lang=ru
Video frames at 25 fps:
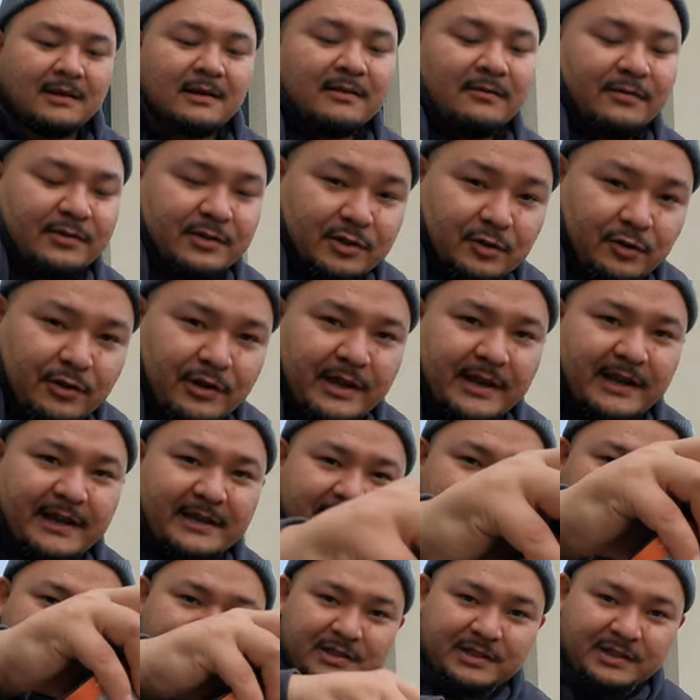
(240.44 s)
все, я
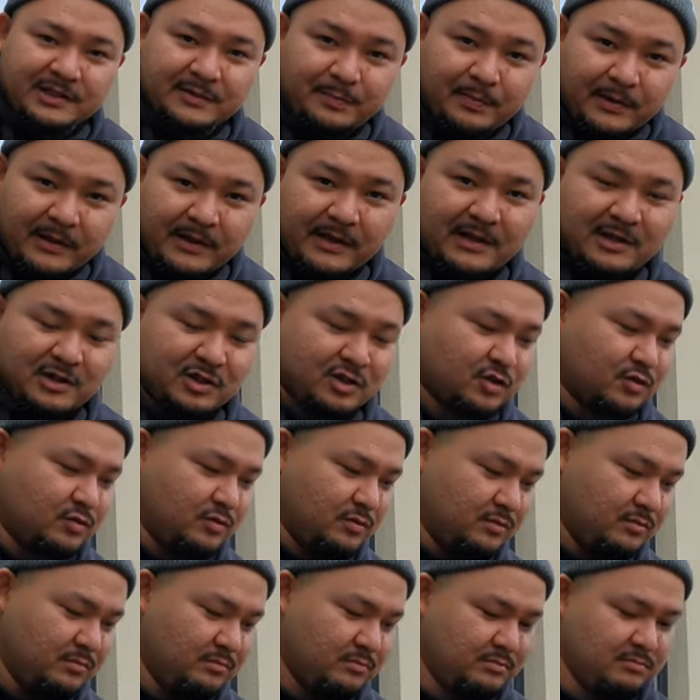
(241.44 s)
это сейчас
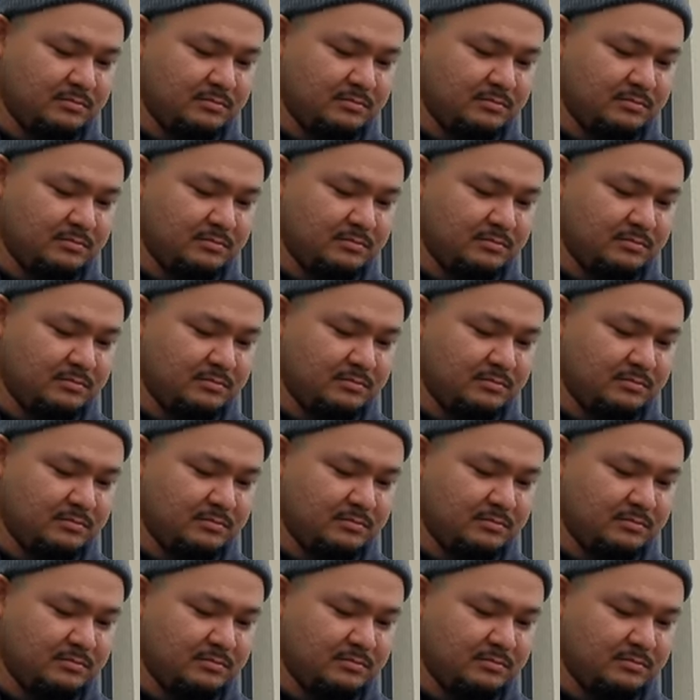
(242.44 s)
положу.